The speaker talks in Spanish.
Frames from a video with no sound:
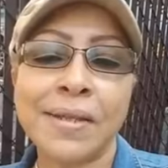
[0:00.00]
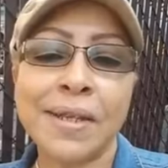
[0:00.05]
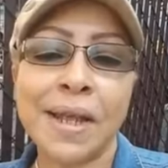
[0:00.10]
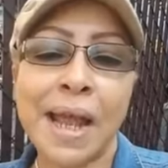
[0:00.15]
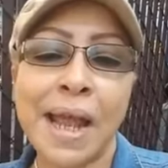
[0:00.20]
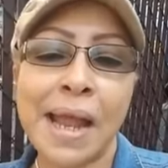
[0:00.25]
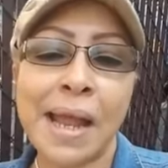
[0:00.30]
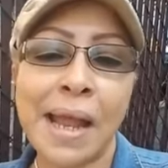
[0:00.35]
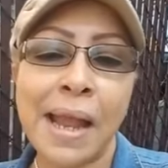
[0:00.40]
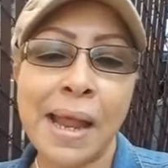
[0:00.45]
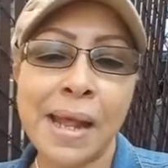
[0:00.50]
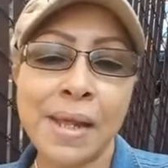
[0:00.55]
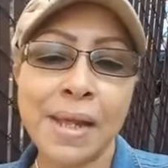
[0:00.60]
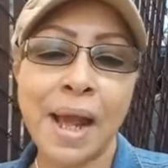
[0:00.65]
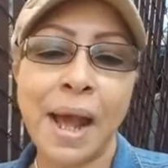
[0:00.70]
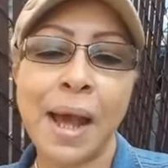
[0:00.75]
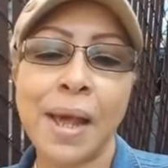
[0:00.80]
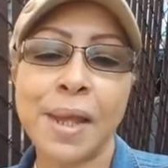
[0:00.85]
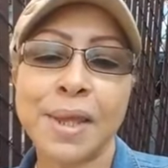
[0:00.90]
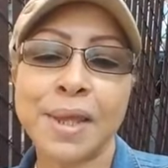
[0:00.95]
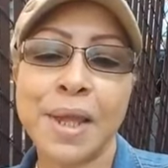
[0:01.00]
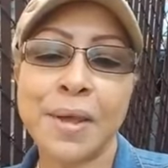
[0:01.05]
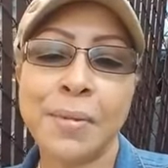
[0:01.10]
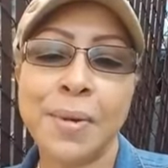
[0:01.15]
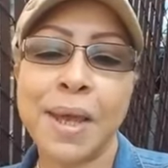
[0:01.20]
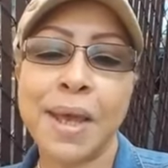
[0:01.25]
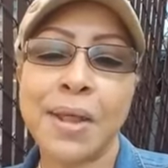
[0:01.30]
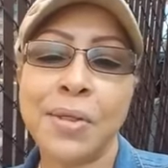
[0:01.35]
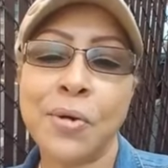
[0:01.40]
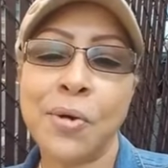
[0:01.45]
Jailen
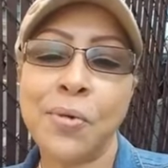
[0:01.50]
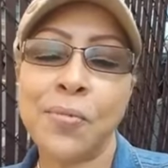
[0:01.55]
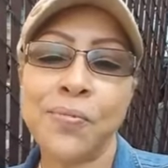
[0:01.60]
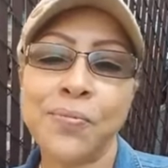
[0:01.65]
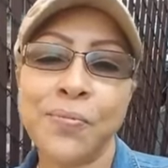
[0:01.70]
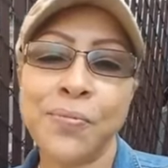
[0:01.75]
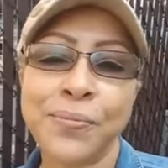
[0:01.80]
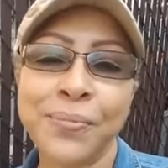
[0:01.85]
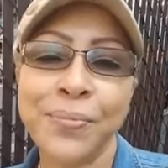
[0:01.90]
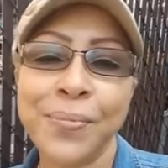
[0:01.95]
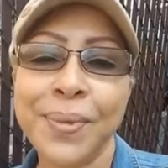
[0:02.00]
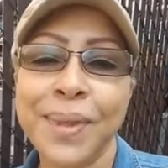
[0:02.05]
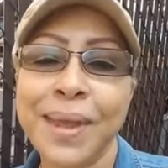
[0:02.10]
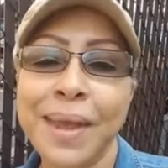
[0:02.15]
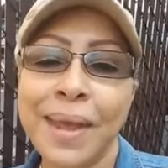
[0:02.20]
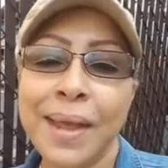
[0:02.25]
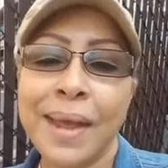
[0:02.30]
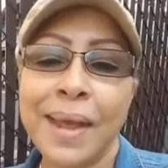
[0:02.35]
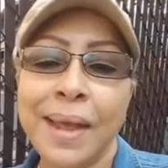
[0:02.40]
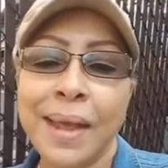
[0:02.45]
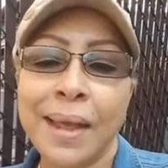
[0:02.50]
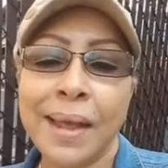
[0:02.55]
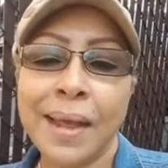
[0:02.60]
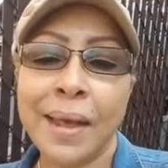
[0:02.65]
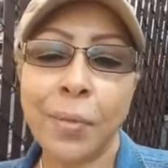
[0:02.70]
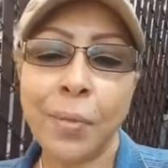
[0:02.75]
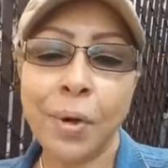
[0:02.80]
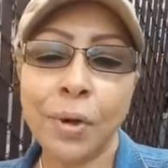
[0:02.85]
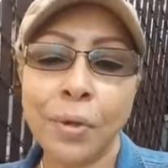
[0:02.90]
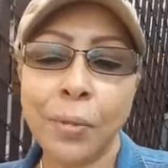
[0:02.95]
Acevedo. Qué
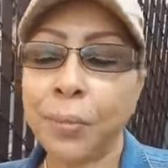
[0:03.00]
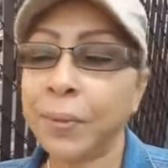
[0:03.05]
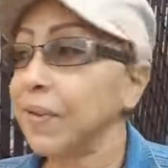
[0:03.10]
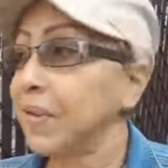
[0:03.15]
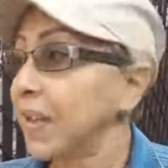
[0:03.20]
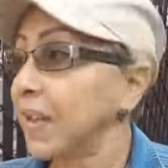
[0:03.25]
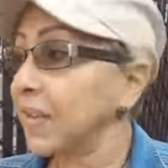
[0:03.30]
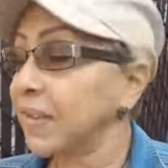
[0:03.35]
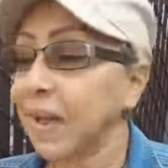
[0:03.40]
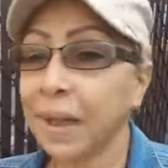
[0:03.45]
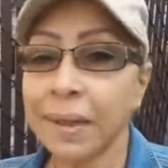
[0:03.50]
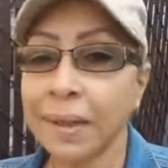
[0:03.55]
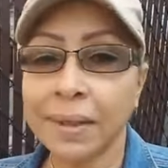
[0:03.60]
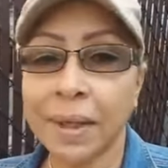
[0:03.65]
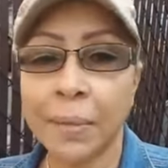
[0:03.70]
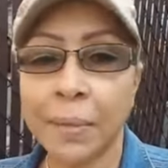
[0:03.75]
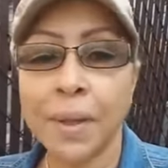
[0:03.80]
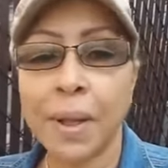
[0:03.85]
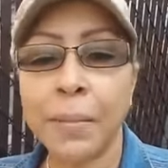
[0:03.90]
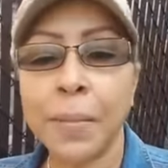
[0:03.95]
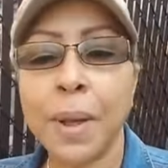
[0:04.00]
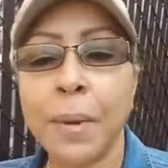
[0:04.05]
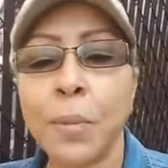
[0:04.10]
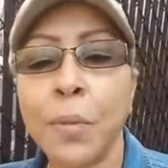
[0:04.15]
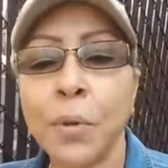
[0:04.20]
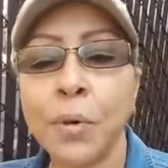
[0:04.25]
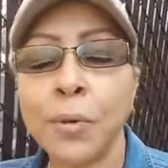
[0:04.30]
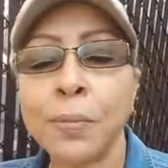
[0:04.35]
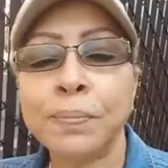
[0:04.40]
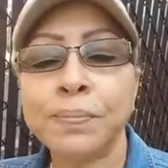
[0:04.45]
bueno, princesa, que está bien, mi
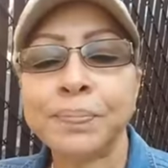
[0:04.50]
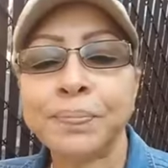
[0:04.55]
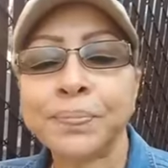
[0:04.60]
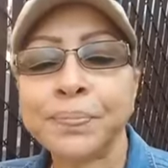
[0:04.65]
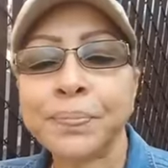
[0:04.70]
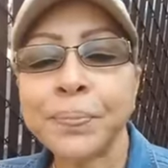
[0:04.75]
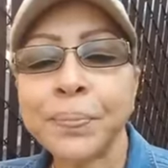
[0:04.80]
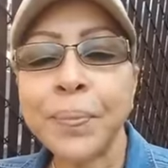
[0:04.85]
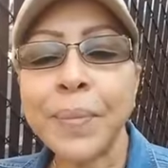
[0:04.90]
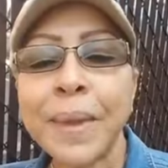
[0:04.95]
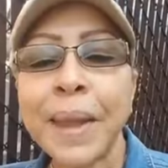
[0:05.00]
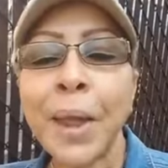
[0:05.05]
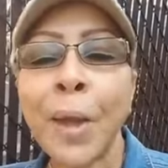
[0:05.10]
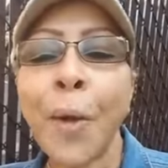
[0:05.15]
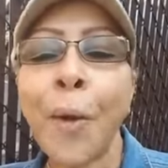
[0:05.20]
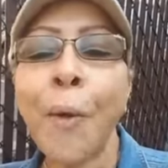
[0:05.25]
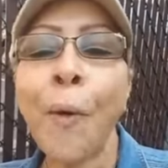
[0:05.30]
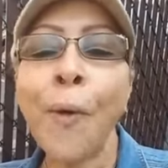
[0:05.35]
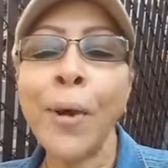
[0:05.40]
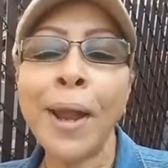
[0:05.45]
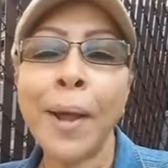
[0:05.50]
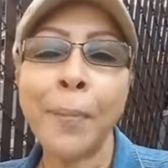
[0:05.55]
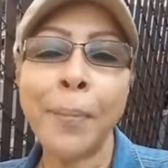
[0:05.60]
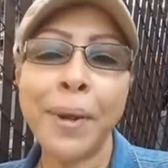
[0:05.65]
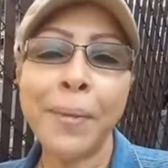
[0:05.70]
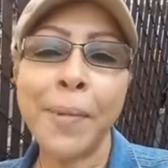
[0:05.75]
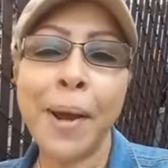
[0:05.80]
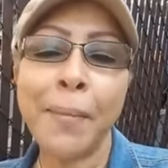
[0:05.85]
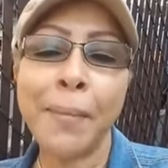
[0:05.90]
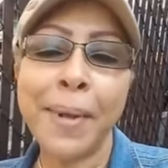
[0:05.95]
amor. Hola
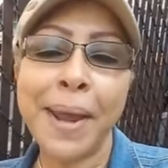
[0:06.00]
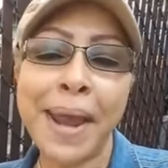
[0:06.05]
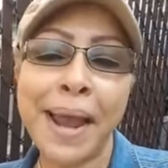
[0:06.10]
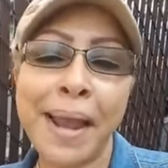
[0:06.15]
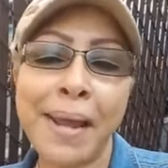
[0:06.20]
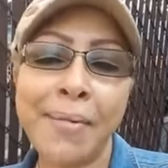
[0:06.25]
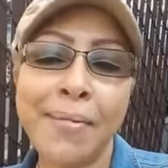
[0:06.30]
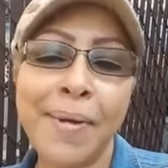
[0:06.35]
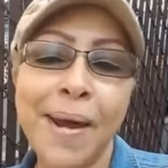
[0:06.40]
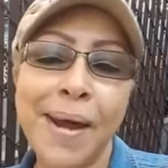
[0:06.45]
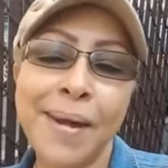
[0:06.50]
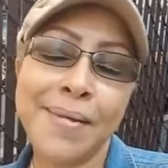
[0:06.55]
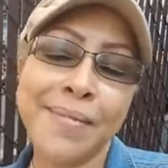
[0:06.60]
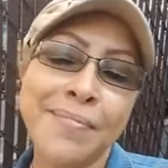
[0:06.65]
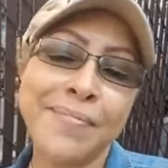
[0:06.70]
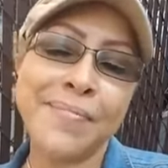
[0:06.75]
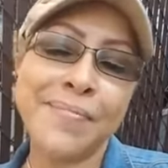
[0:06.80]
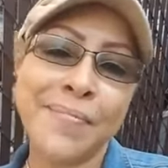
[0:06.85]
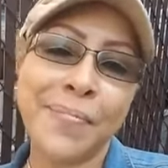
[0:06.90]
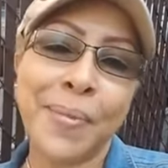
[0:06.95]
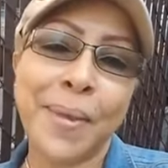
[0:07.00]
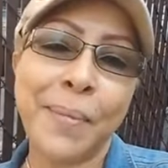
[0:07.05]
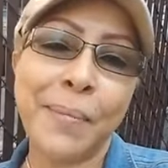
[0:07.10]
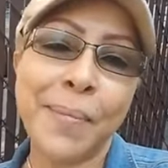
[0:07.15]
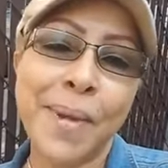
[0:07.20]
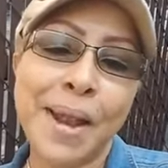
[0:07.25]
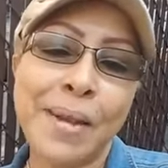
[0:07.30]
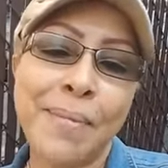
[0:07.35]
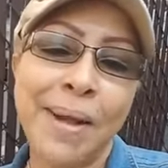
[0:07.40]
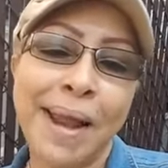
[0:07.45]
prima Melba,
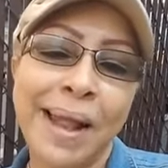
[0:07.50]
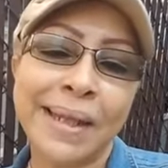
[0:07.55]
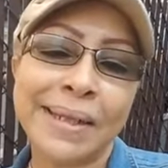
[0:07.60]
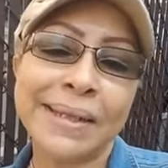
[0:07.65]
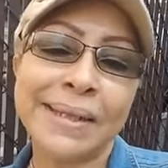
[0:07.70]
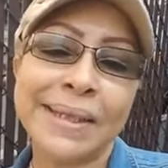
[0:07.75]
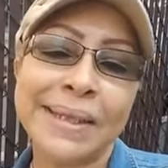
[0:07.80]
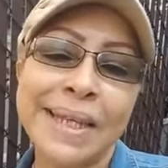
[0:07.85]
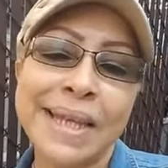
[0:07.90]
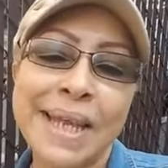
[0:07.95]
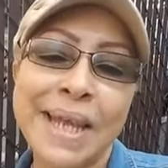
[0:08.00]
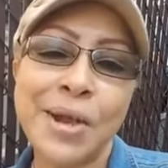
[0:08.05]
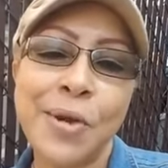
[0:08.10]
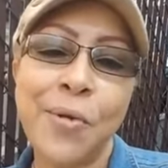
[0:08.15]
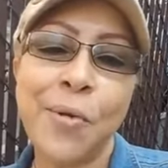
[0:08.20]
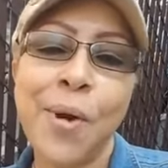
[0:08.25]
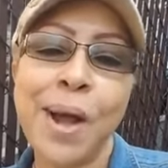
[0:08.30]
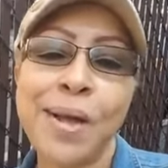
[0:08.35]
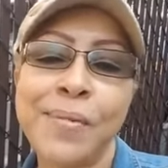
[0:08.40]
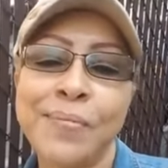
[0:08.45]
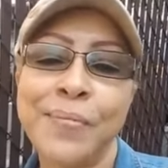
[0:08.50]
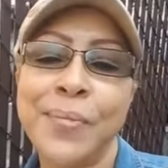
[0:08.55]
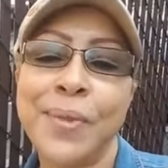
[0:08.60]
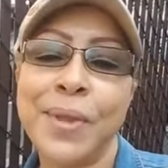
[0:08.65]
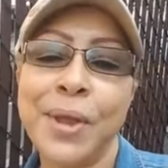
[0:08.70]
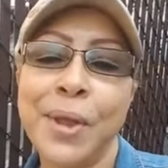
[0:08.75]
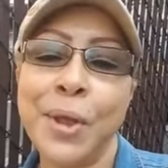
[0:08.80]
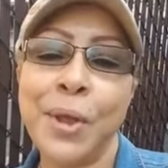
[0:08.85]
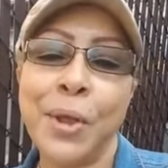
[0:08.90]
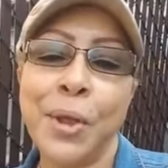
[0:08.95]
Melba la antigua.
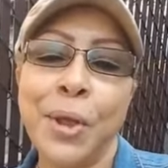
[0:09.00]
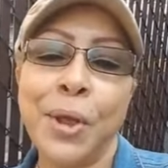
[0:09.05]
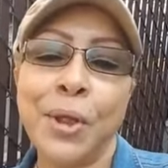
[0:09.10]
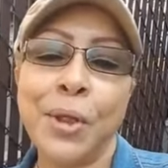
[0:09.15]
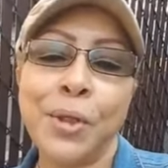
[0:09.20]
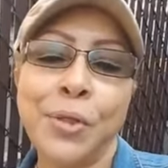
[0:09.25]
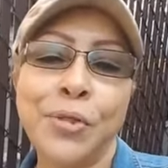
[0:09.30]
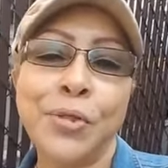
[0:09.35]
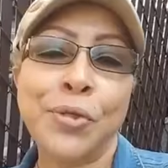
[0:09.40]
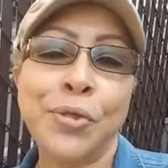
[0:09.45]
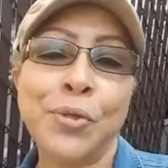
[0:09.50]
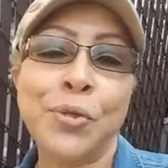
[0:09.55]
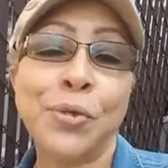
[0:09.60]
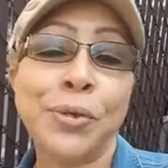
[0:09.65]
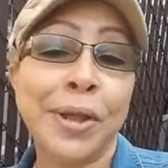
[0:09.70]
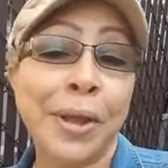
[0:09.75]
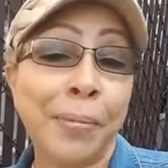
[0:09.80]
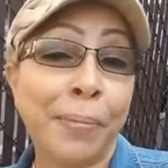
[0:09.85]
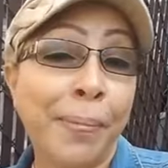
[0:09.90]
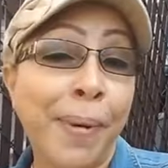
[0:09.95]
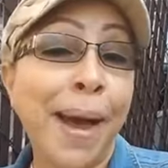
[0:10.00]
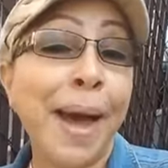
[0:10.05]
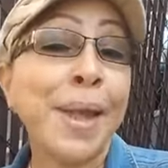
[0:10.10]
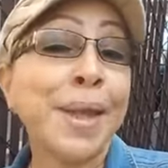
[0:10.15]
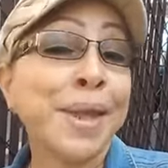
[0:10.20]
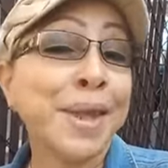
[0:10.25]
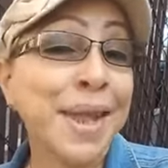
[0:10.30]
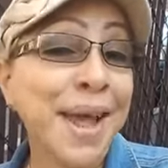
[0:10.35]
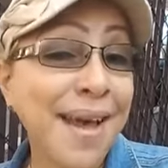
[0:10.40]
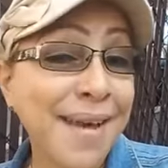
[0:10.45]
Tú te
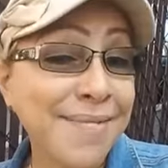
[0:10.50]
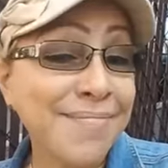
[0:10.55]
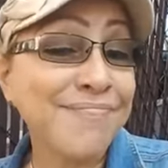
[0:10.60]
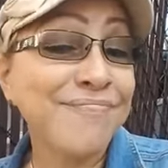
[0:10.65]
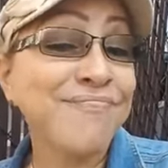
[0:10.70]
pasas.